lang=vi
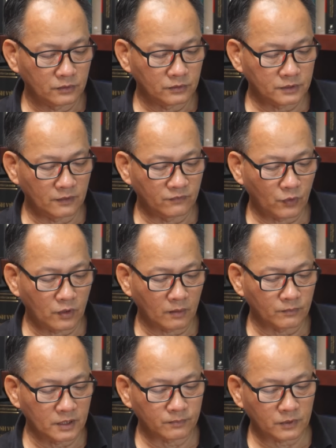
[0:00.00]
Xin vui
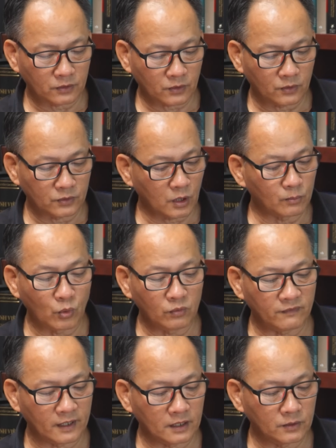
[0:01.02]
lòng giúp cho tôi, tôi muốn
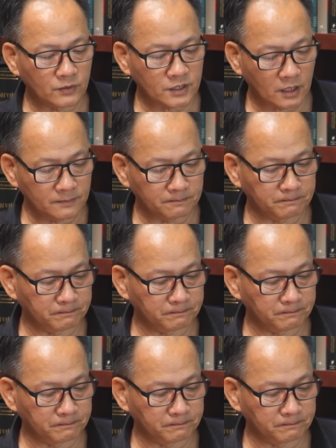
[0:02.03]
về hưu sớm.